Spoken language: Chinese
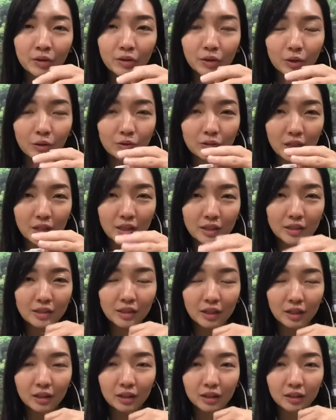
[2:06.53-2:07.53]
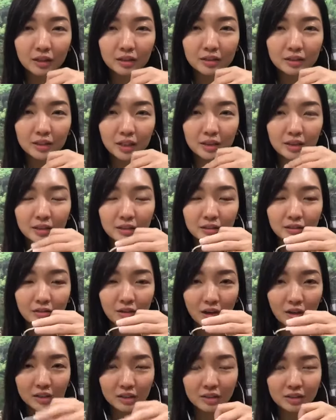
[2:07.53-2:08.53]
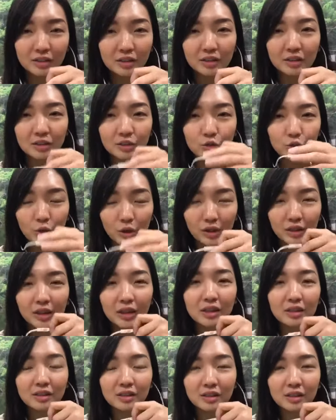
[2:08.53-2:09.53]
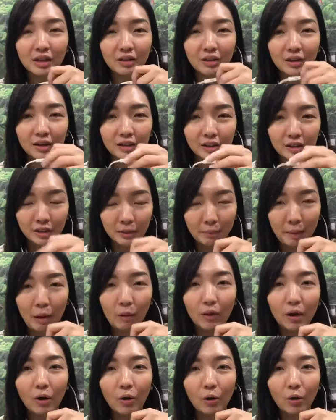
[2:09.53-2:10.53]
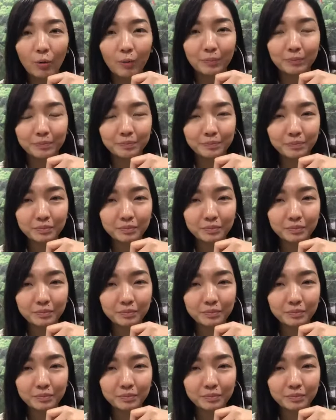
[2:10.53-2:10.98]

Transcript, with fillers: 然后再呃再让你只确定知道哎你的报告后。